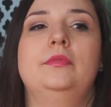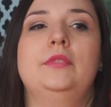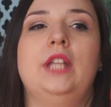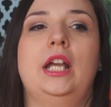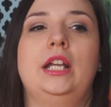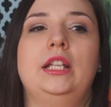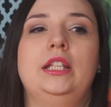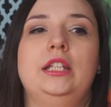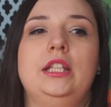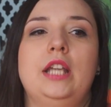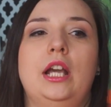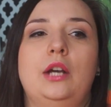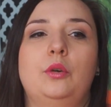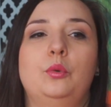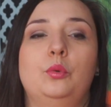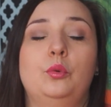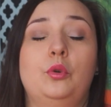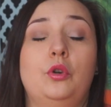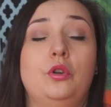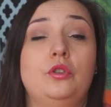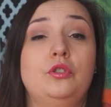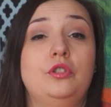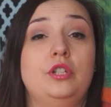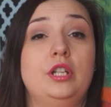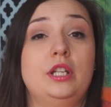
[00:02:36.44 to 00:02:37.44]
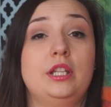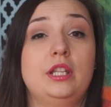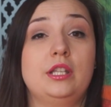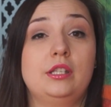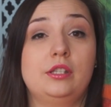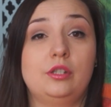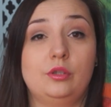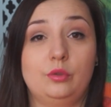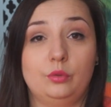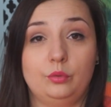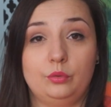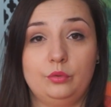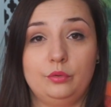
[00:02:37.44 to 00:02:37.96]
taki jak ukończenie
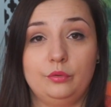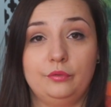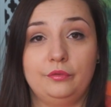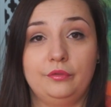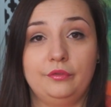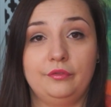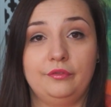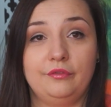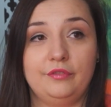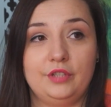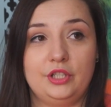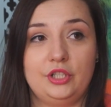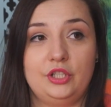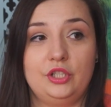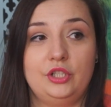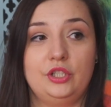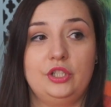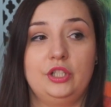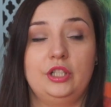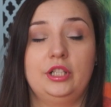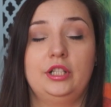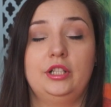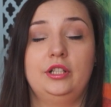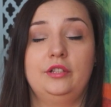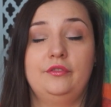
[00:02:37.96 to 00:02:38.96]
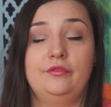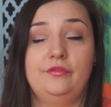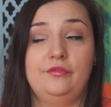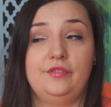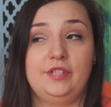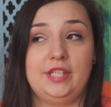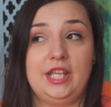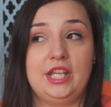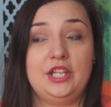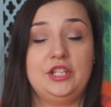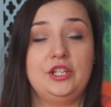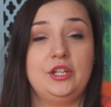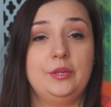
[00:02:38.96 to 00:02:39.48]
studiów wyższych w
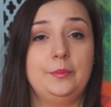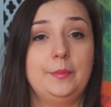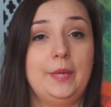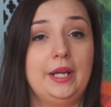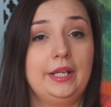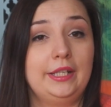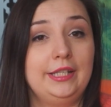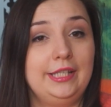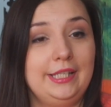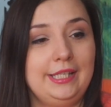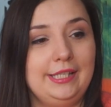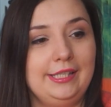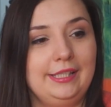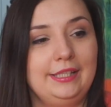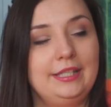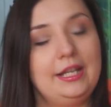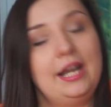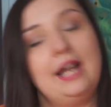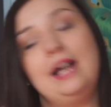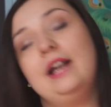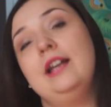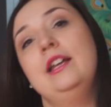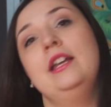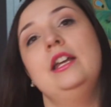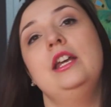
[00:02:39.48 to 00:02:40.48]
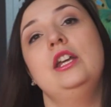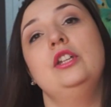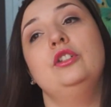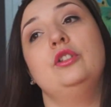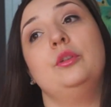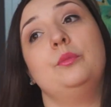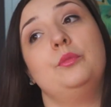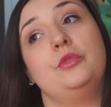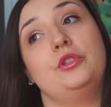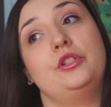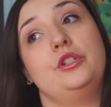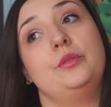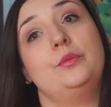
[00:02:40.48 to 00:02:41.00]
sensie magistra,
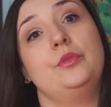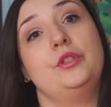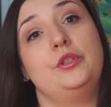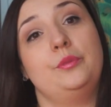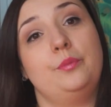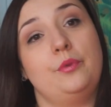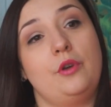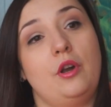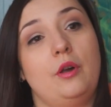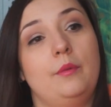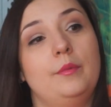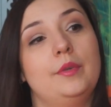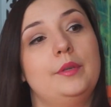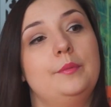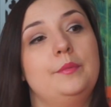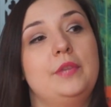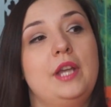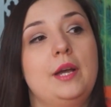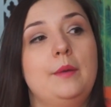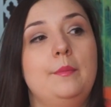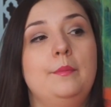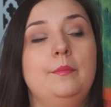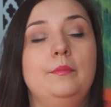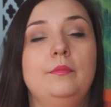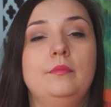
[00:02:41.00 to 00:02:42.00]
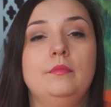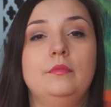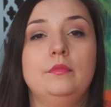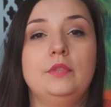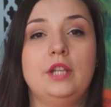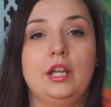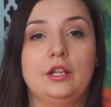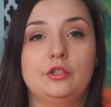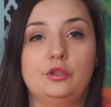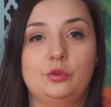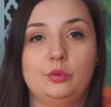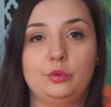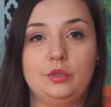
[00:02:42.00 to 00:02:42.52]
to może być problem. Ja
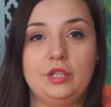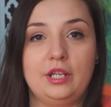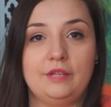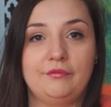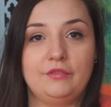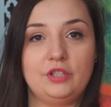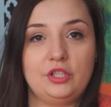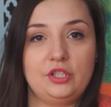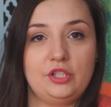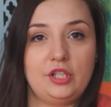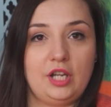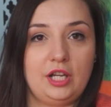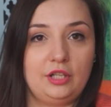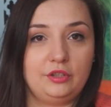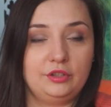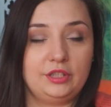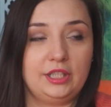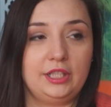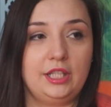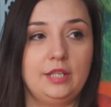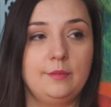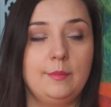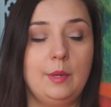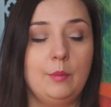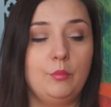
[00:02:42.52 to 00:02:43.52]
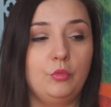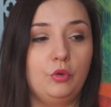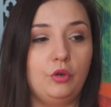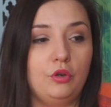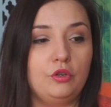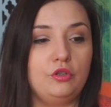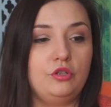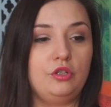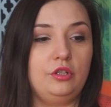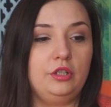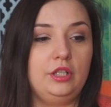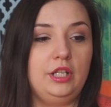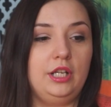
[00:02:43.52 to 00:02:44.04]
studia wyższe jako takie mam
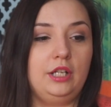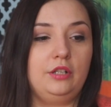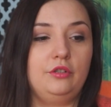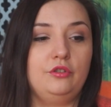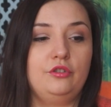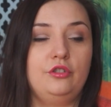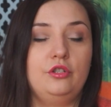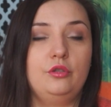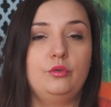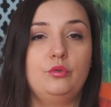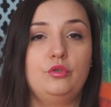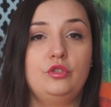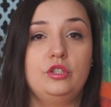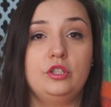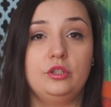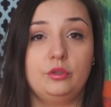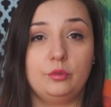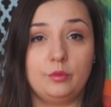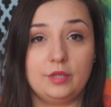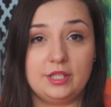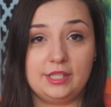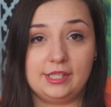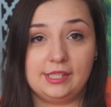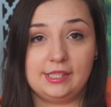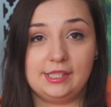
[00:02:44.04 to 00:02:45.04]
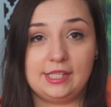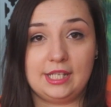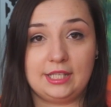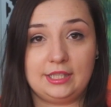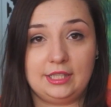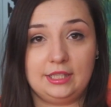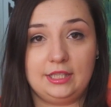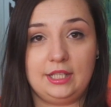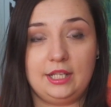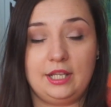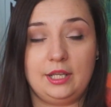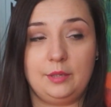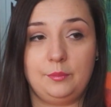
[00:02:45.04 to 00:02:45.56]
ukończone, jako że już tytuł
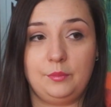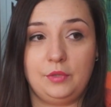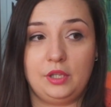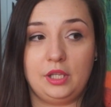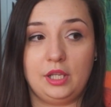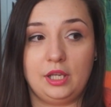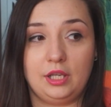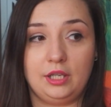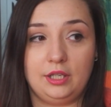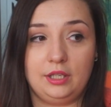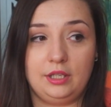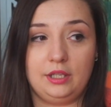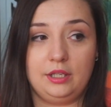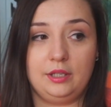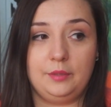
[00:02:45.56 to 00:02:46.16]
licencjata daje mi